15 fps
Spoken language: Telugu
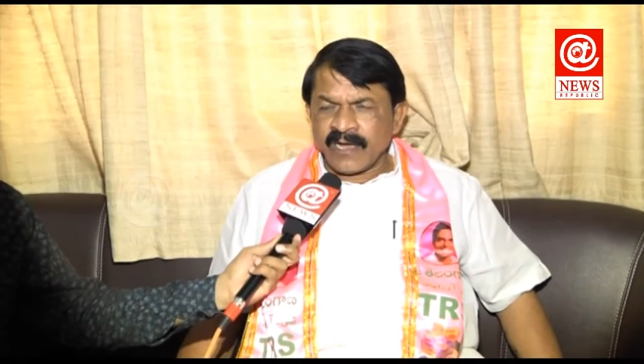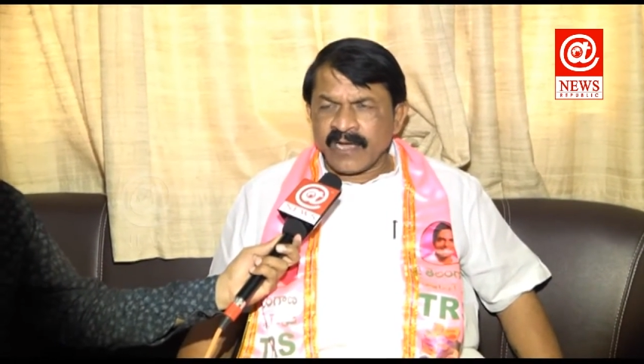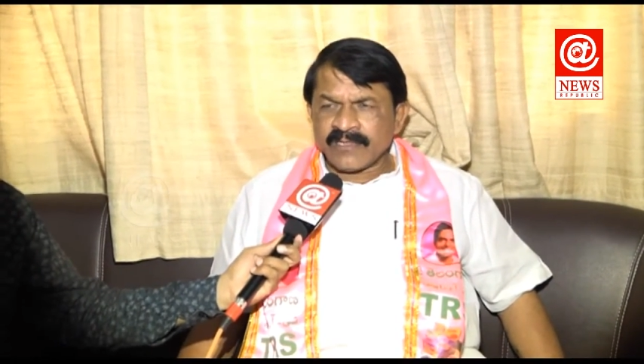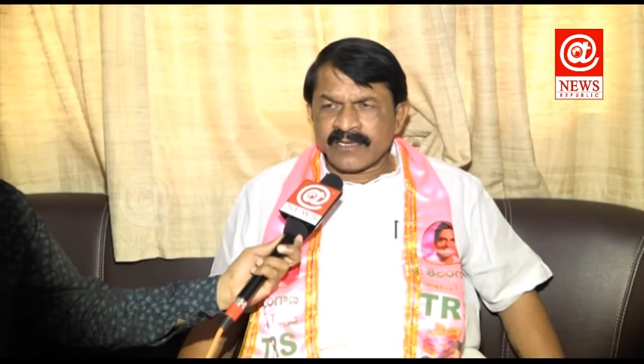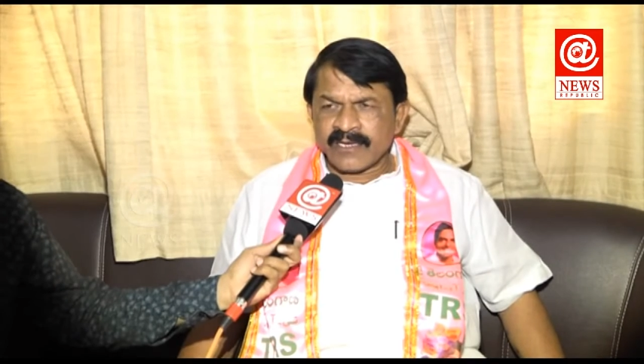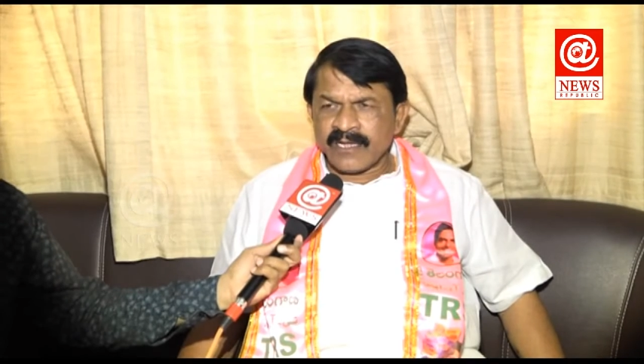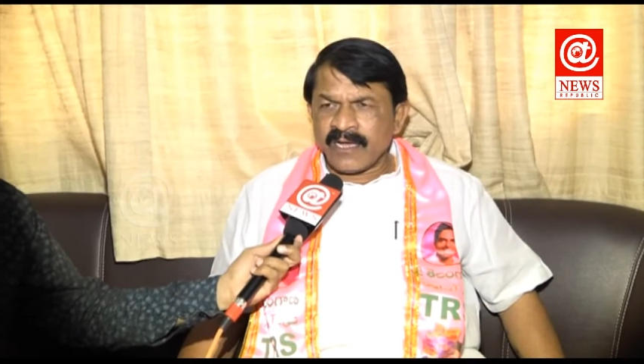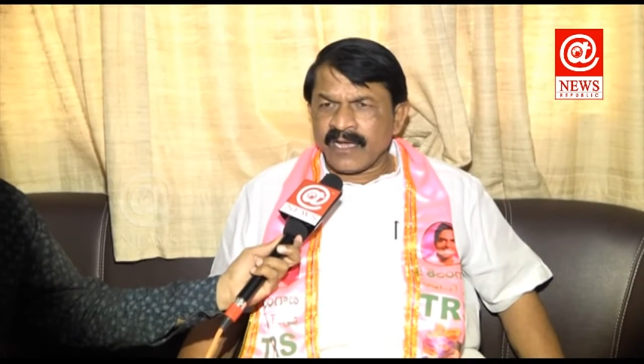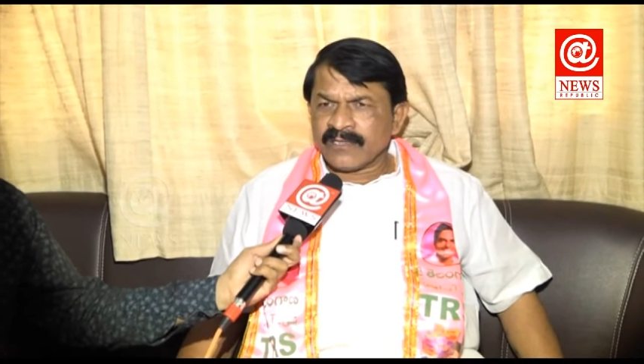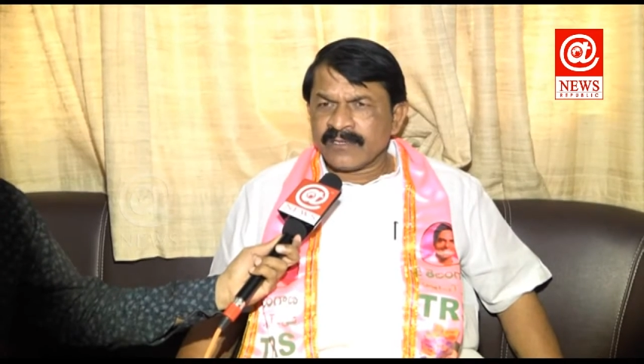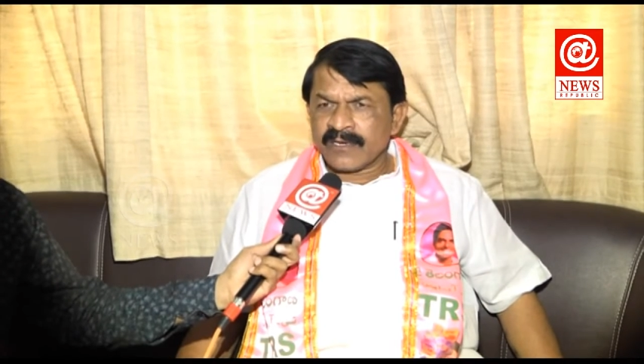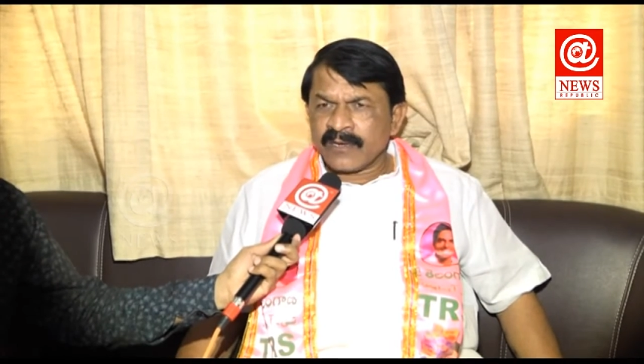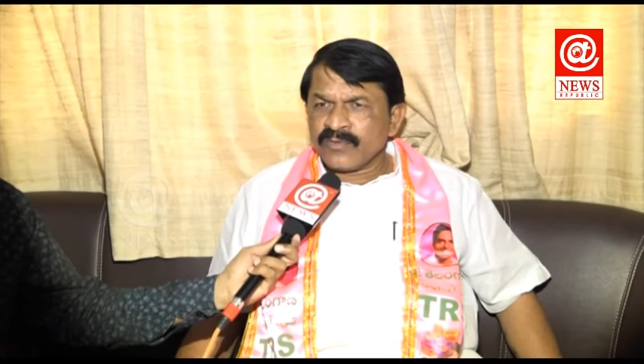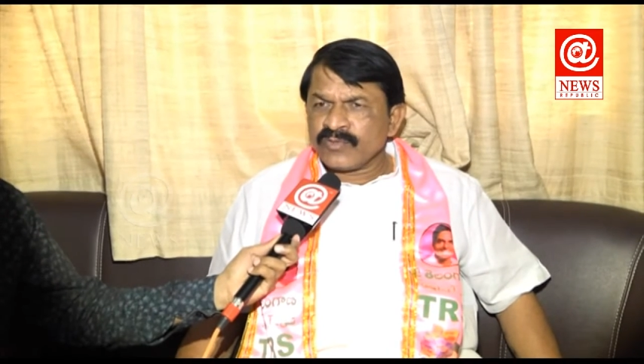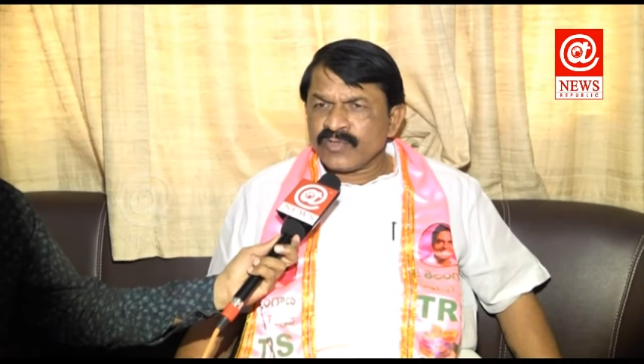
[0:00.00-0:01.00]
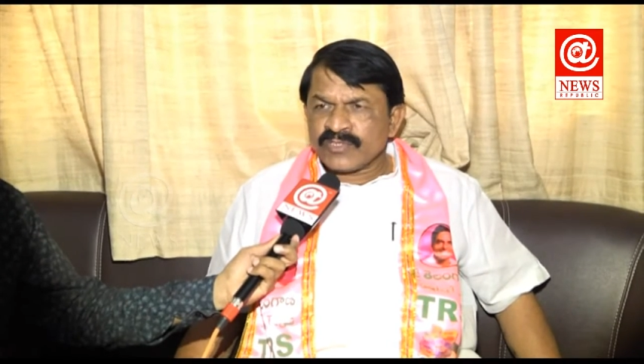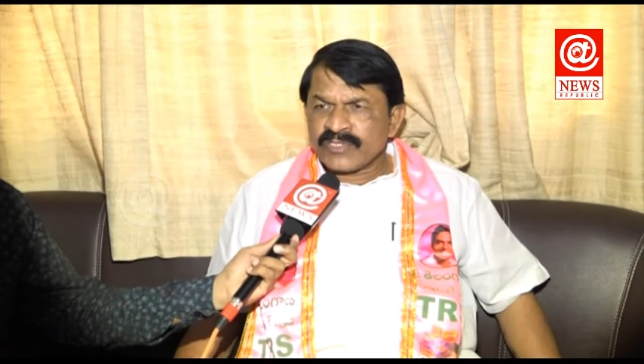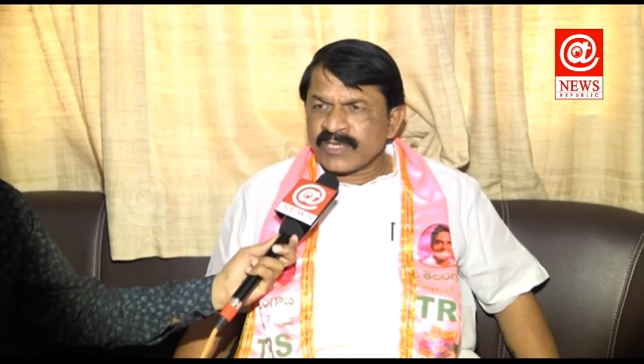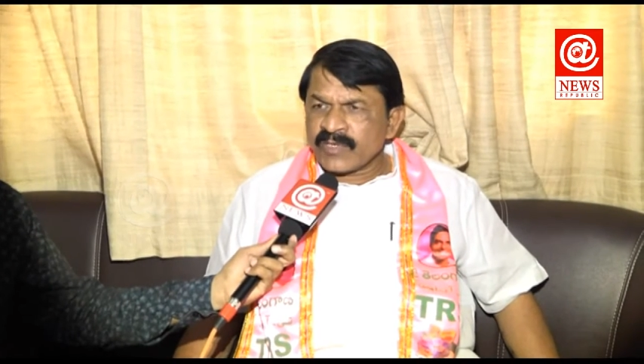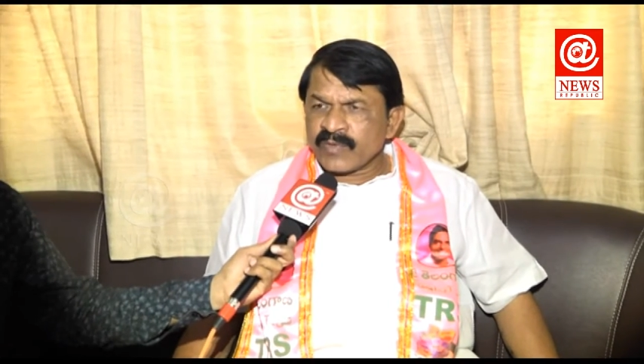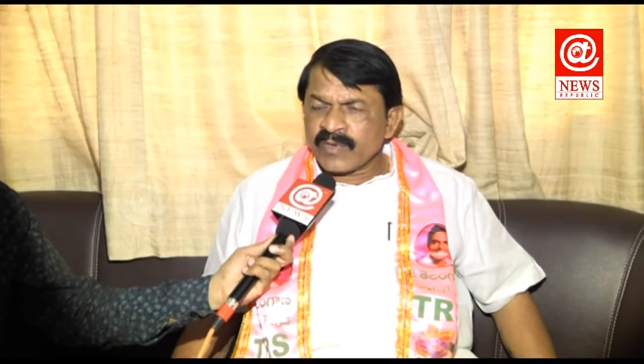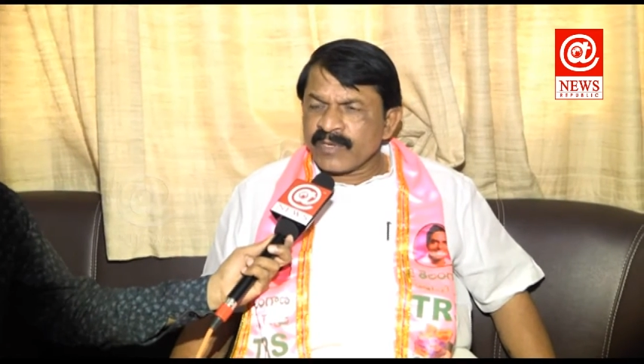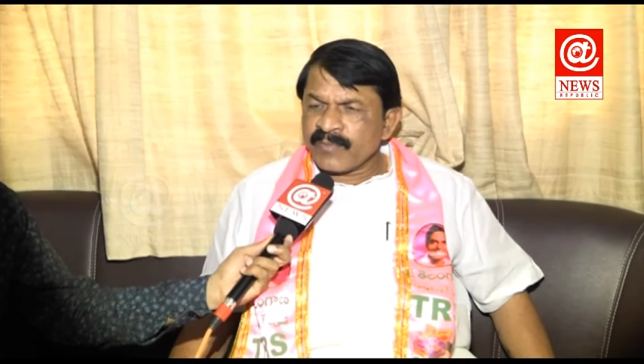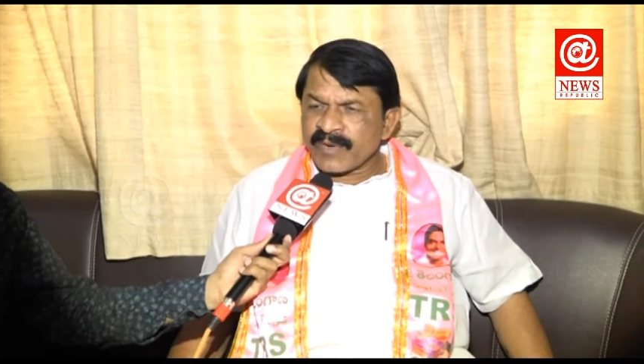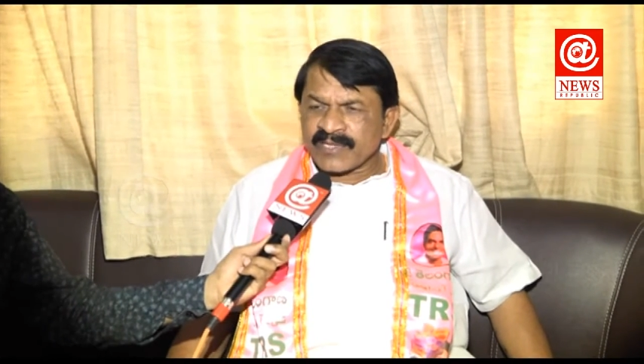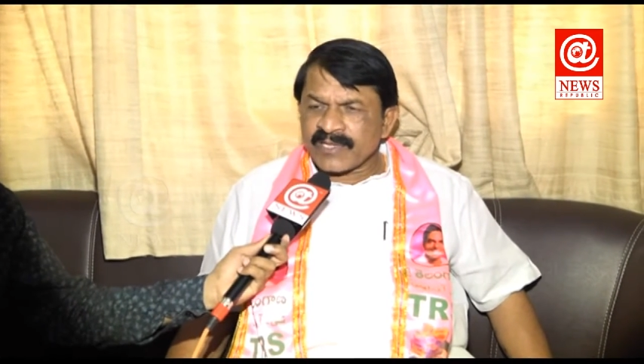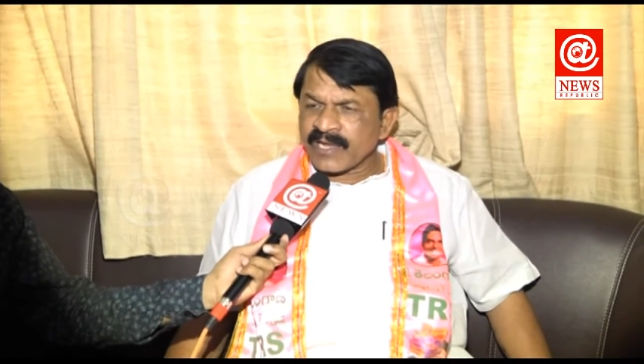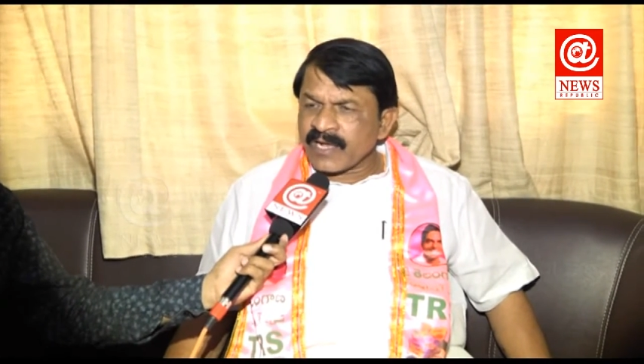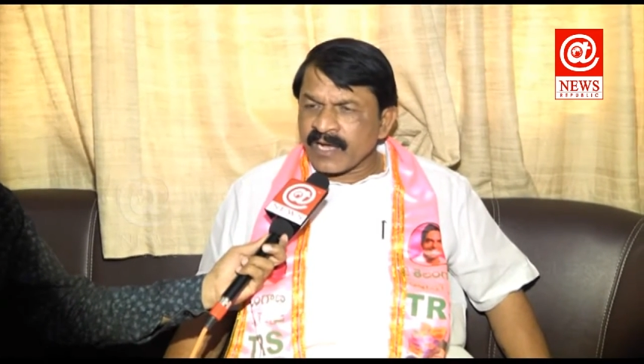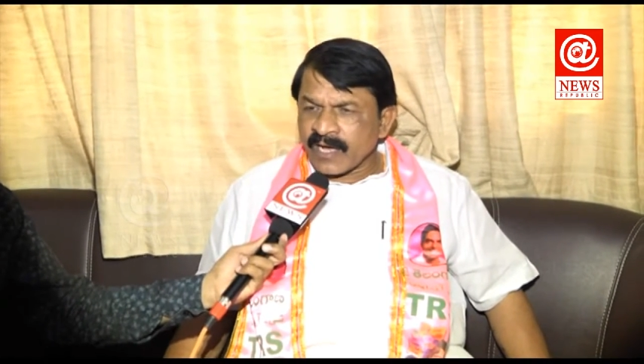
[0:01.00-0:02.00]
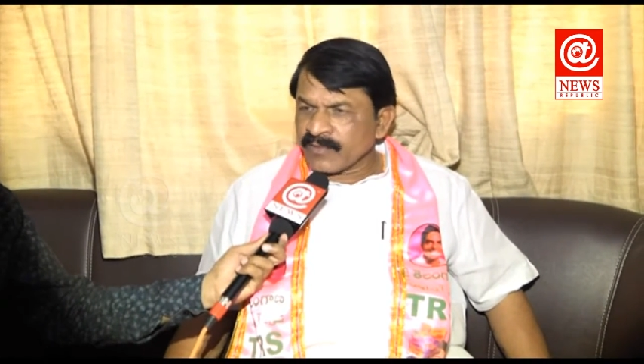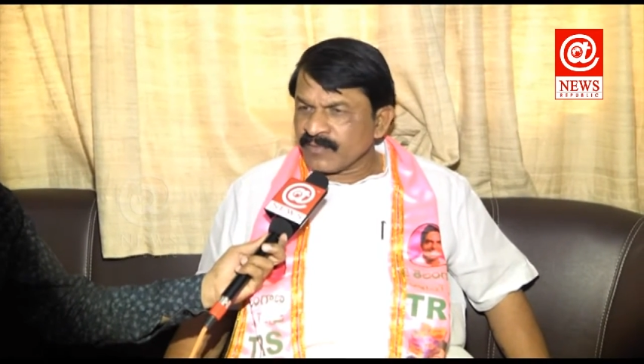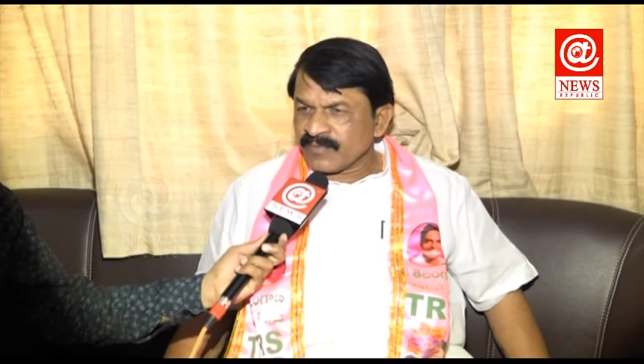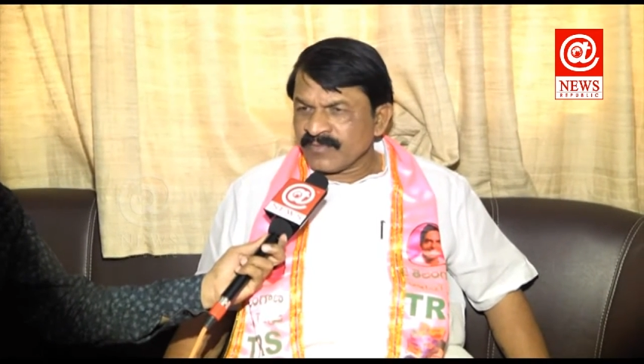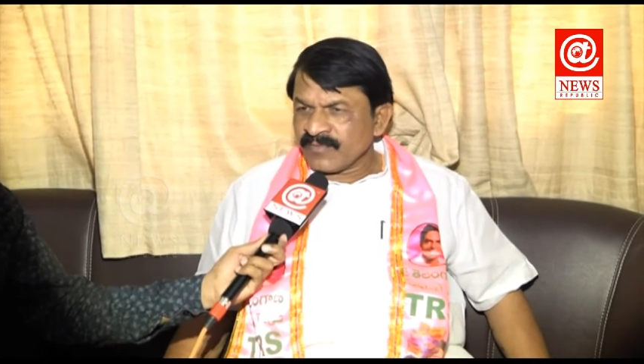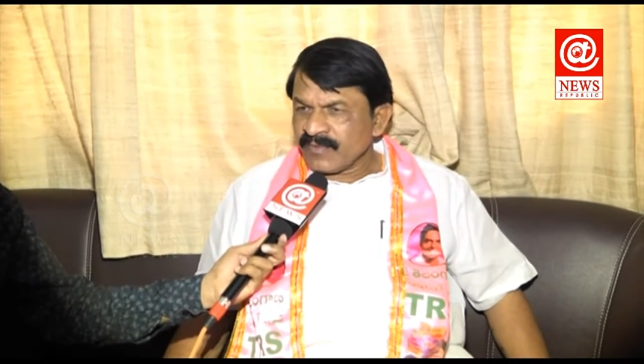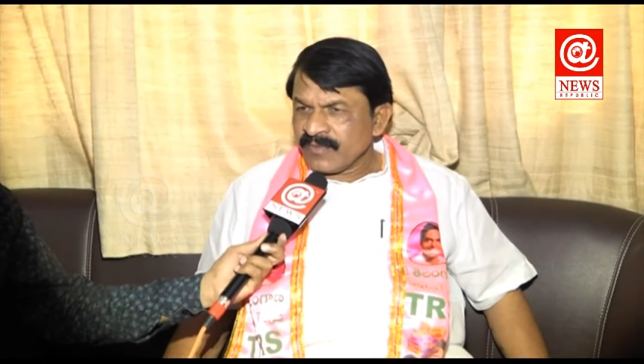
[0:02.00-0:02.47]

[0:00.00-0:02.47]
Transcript: ఆంధ్ర ఆంధ్ర నుంచి వచ్చినటువంటి ప్రజలే కాదు